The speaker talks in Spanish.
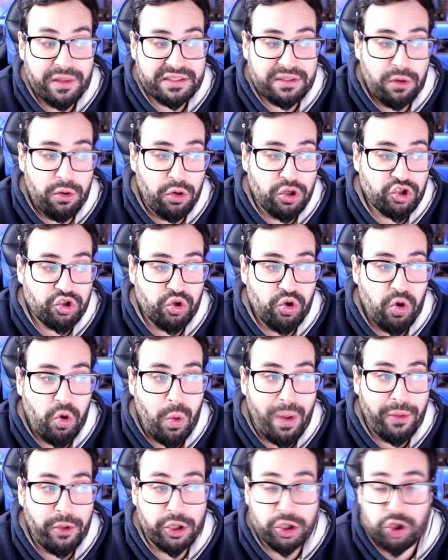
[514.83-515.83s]
Desde luego es un
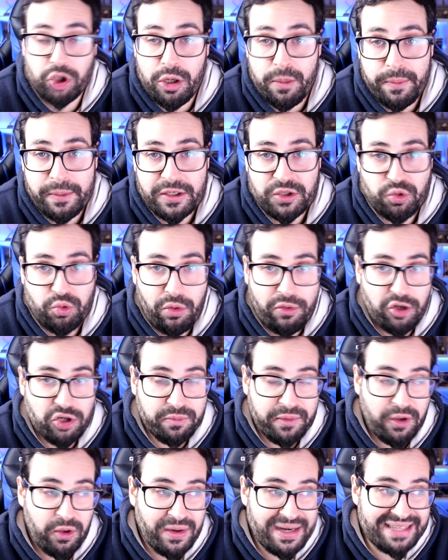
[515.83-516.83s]
jugador top, es uno de
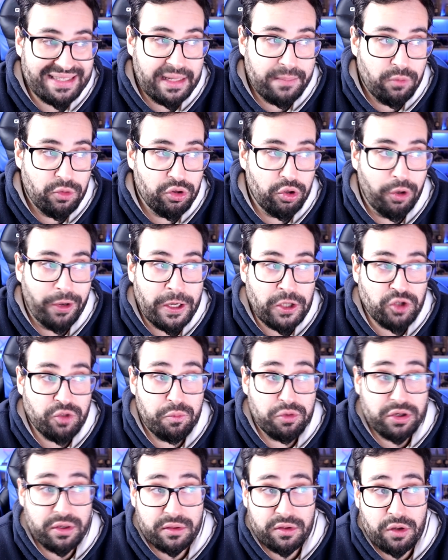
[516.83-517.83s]
los mejores del mundo en su
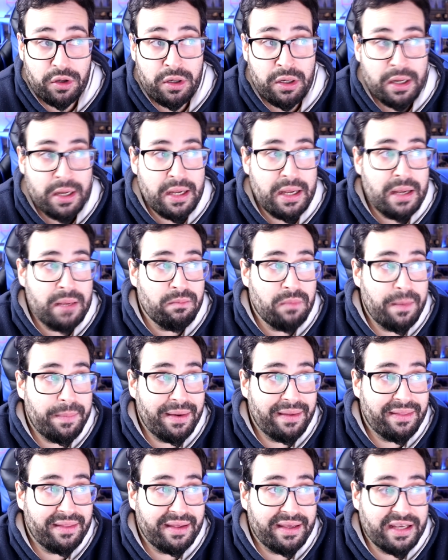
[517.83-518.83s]
posición, me
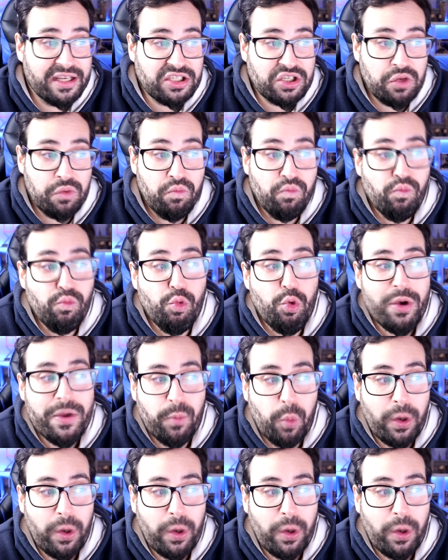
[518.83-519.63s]
parece que es muy